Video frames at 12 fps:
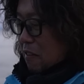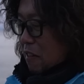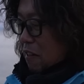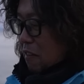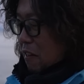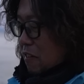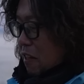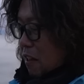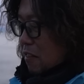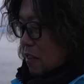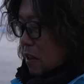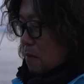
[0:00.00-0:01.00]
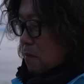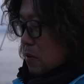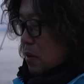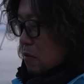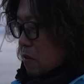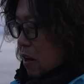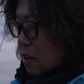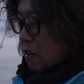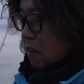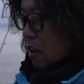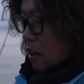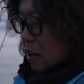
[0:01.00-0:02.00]
3年ぶりぐらい
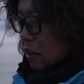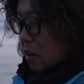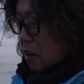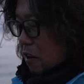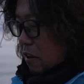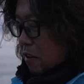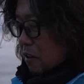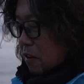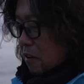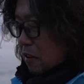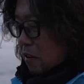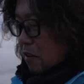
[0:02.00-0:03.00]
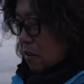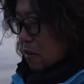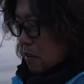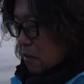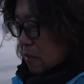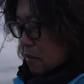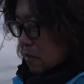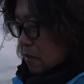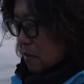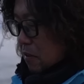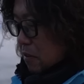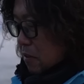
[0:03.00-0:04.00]
じゃないかなこの2
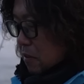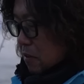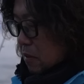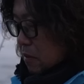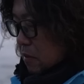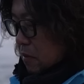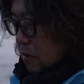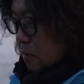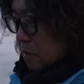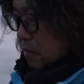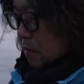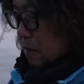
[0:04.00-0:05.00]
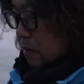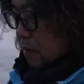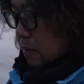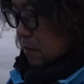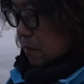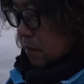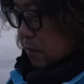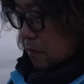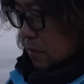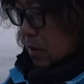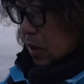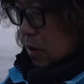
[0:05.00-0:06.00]
年風で出れんかっ
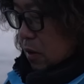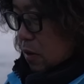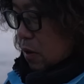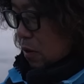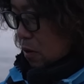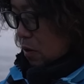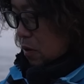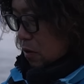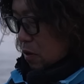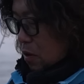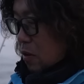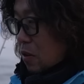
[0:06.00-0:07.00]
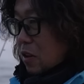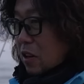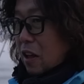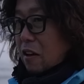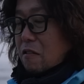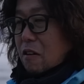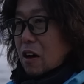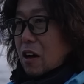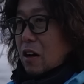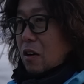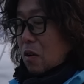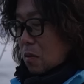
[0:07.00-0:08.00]
たよねそうこの2年
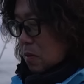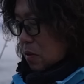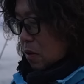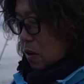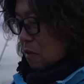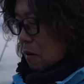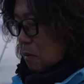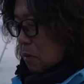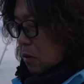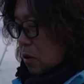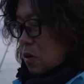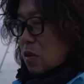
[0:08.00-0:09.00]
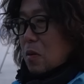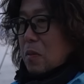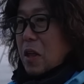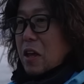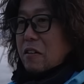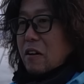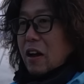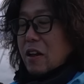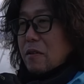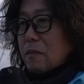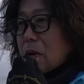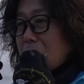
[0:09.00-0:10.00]
は大晦日はもうどうしようもないぐら
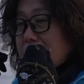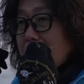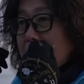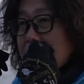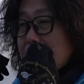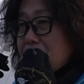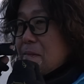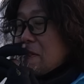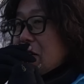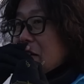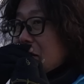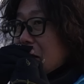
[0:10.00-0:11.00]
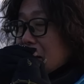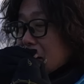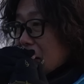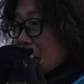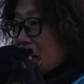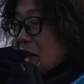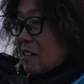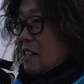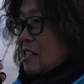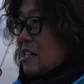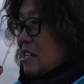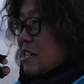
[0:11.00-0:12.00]
い爆弾低気圧、う
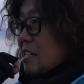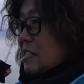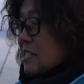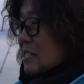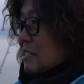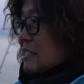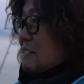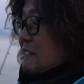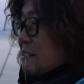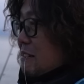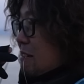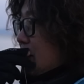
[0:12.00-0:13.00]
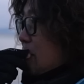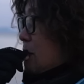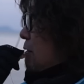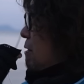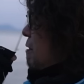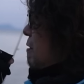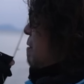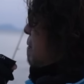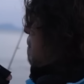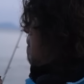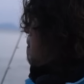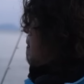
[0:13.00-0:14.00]
ん、だったんでも
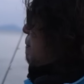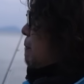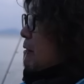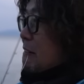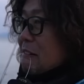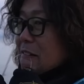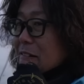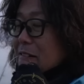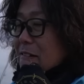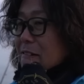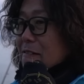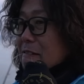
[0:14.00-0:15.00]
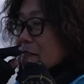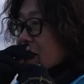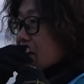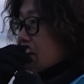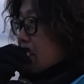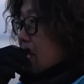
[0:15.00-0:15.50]
う何もできんかったんやけど